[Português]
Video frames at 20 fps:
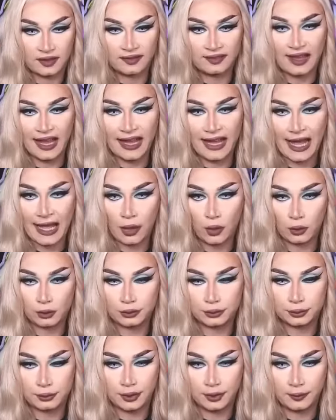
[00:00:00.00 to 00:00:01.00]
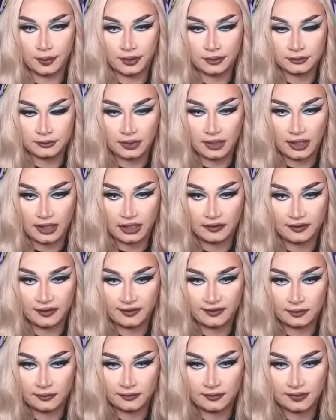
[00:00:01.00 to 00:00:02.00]
Sai, garoto! Eu, hein? Ah, ele vai
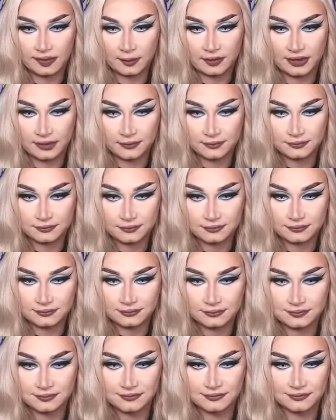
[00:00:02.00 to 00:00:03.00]
sabotar. Tá